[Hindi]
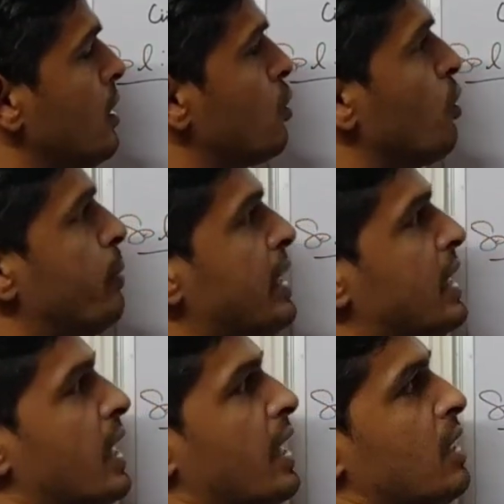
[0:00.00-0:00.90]
इसको बी
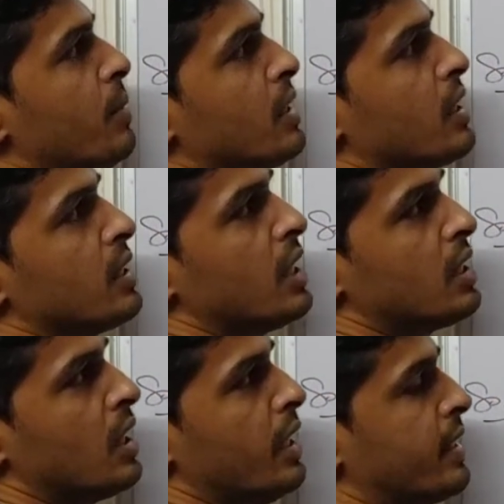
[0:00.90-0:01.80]
के एलिमेंट के
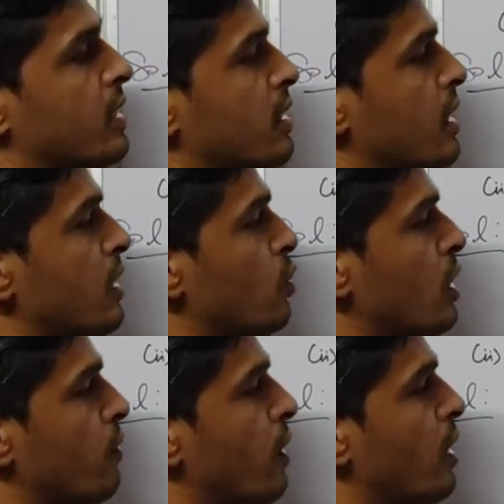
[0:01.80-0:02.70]
साथ रिलेट करना है तो
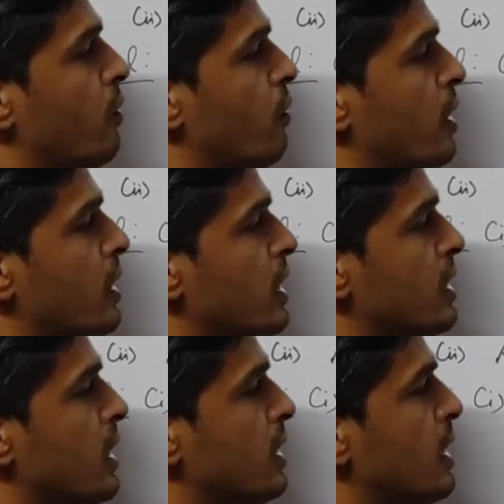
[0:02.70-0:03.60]
ये वन वन के
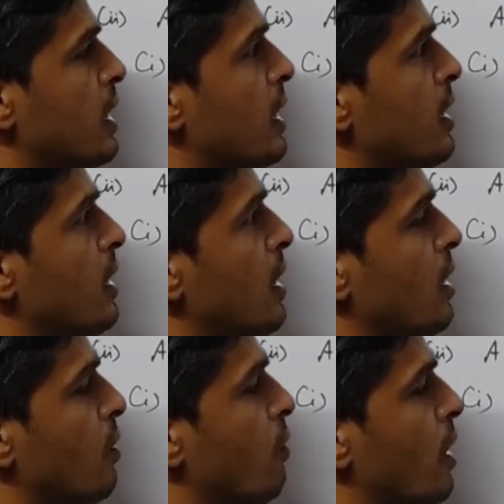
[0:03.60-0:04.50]
साथ आ गया
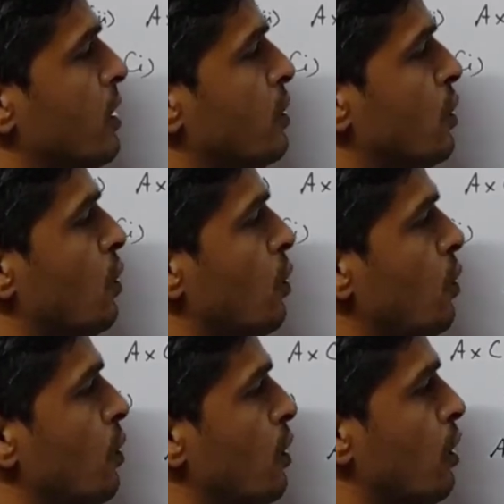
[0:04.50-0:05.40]
वन टू
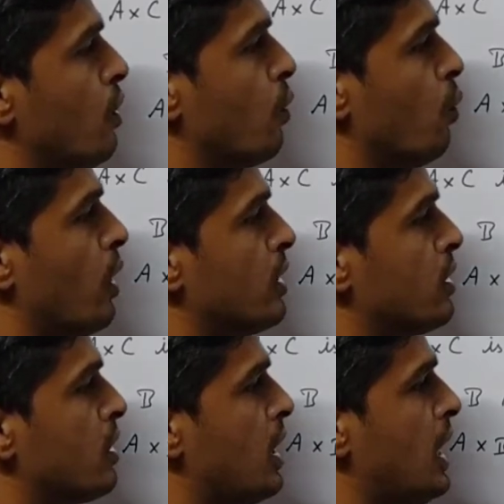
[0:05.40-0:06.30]

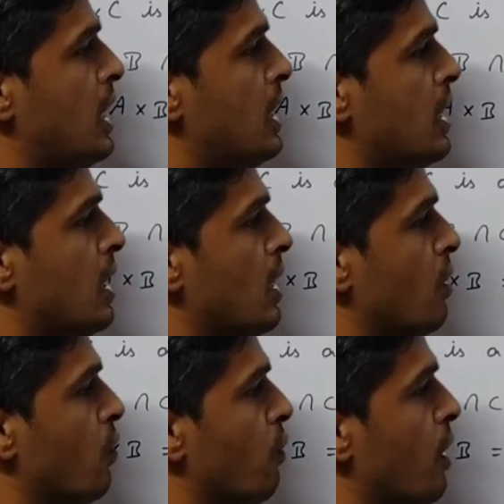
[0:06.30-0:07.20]
वन थ्री
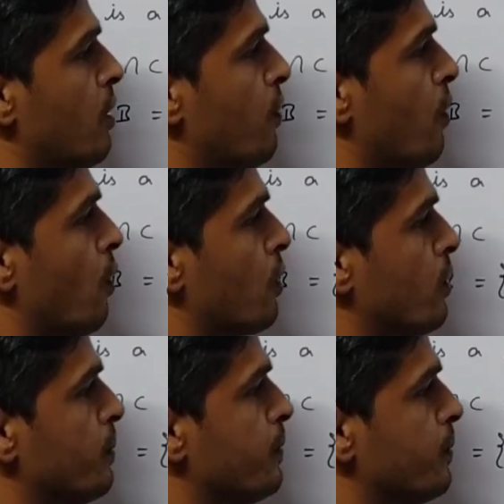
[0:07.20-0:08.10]
वन
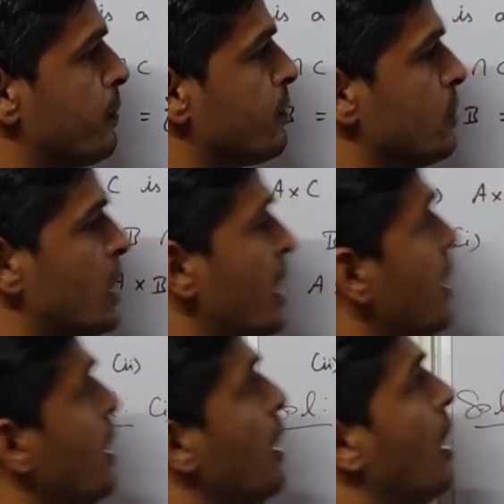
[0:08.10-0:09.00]
फोर ठीक है
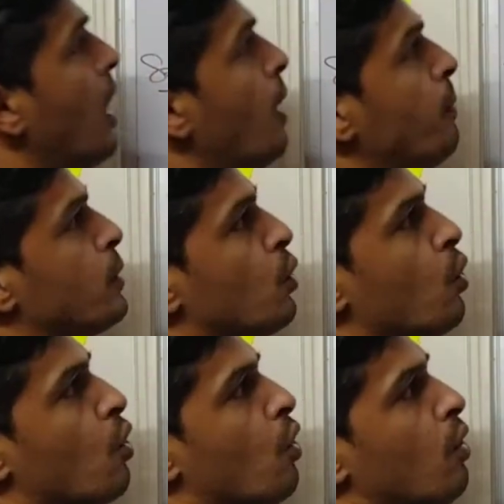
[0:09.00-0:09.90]
अब टू
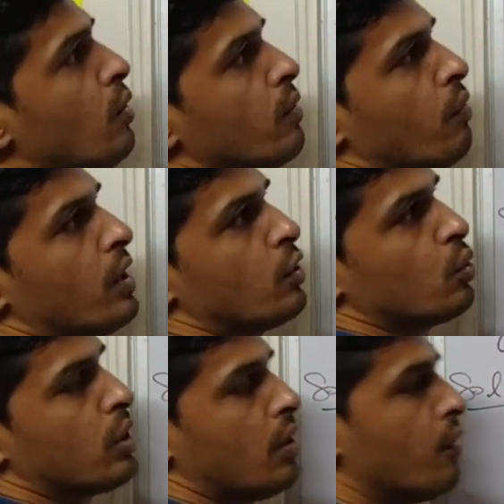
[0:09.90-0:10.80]
को वन
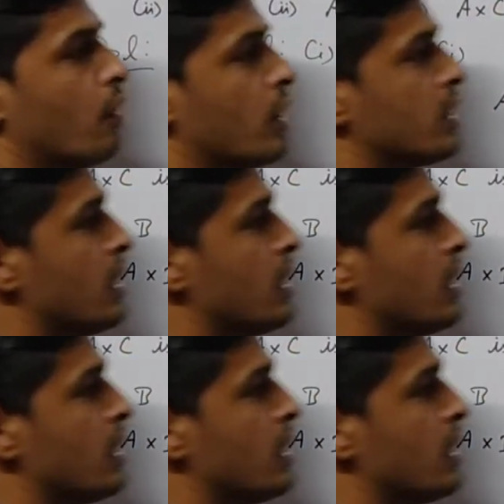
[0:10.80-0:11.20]
टू थ्री फोर के